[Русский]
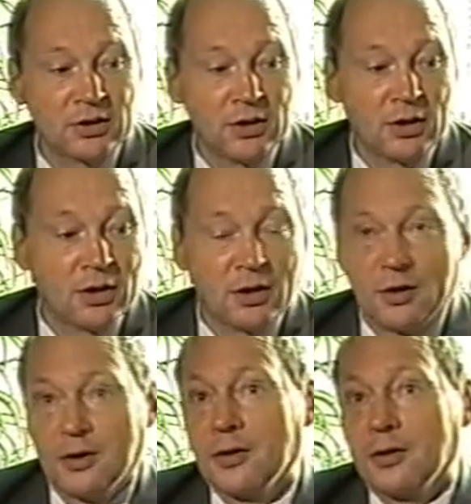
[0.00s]
это
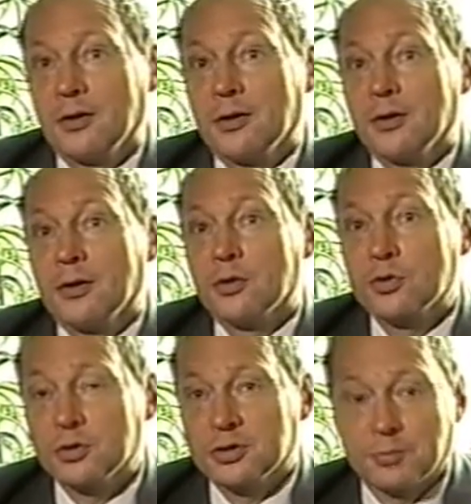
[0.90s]
продолжение
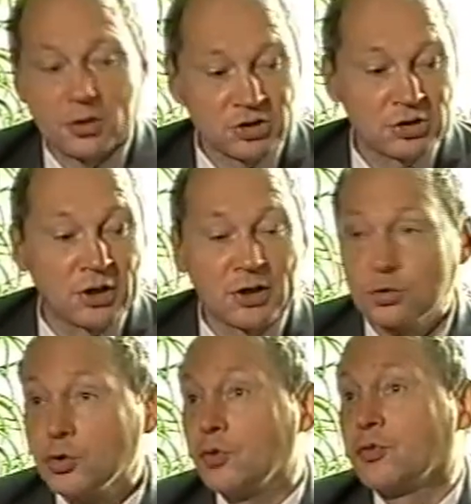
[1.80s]
рода,
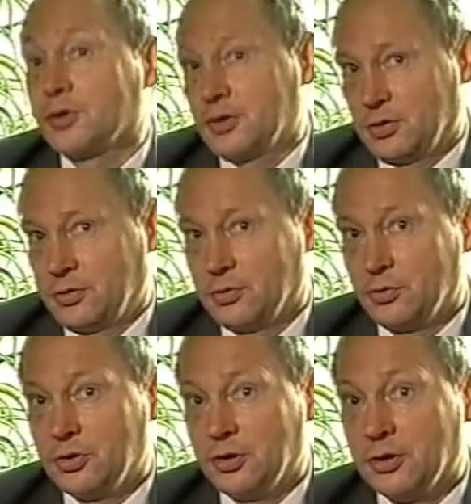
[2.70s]
продолжение родов
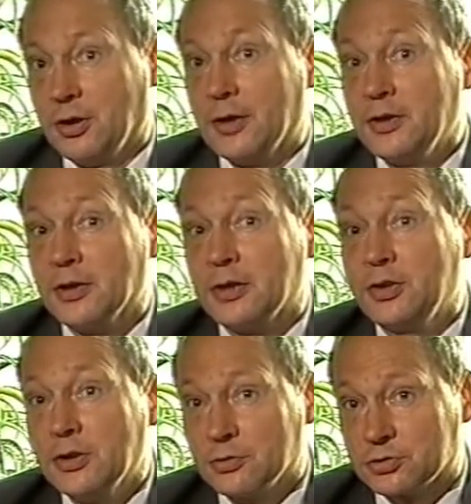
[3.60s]
вот этих людей.
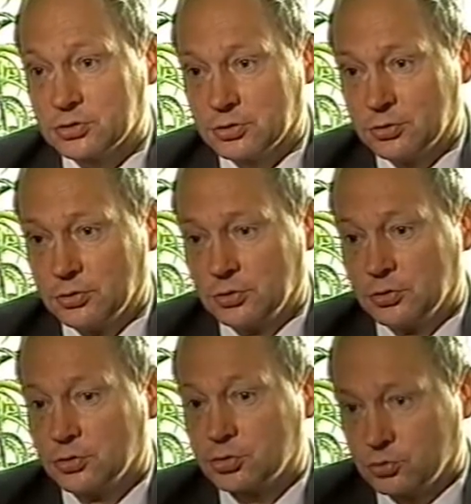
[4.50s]
И они
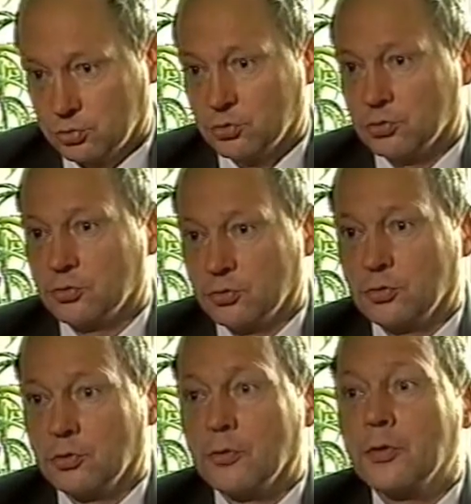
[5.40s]
надеются,
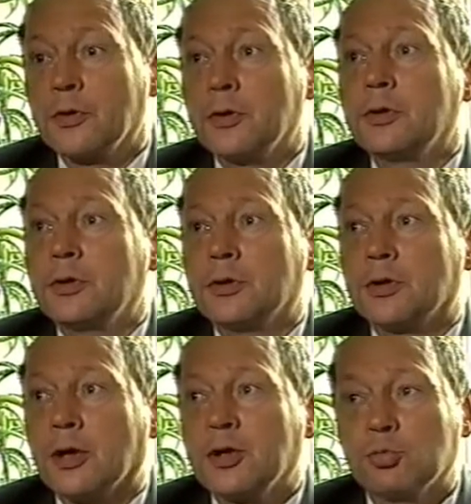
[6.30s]
что
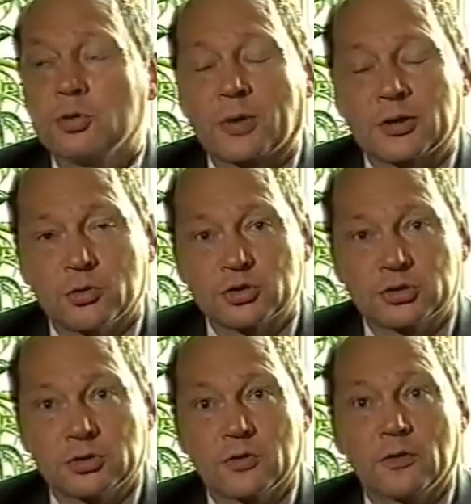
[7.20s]
э, они
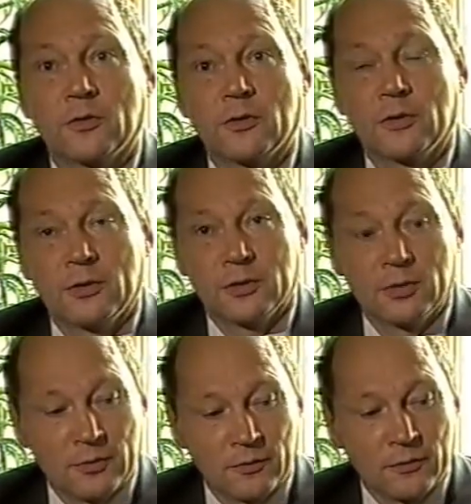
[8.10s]
будут продолжены
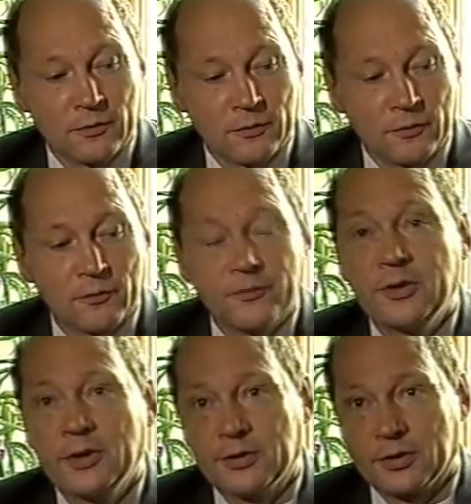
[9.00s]

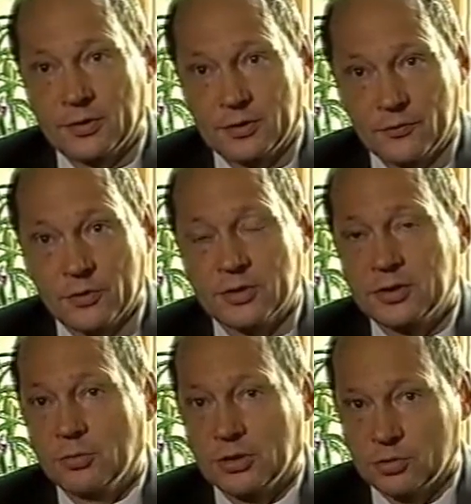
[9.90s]
в
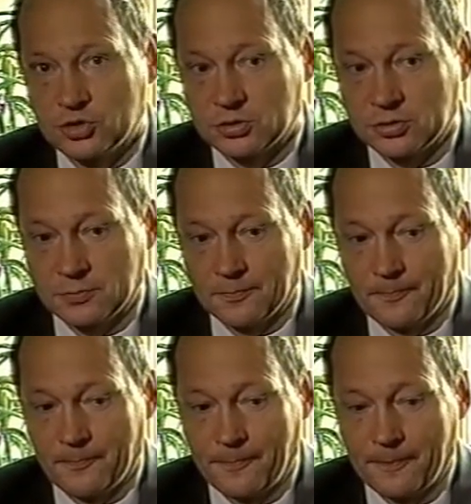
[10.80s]
детях вот этой
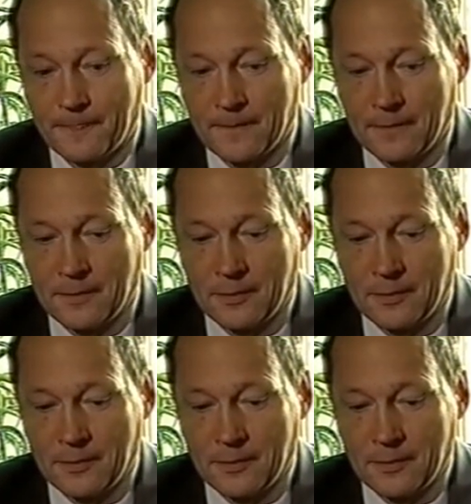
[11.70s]
молодой четы.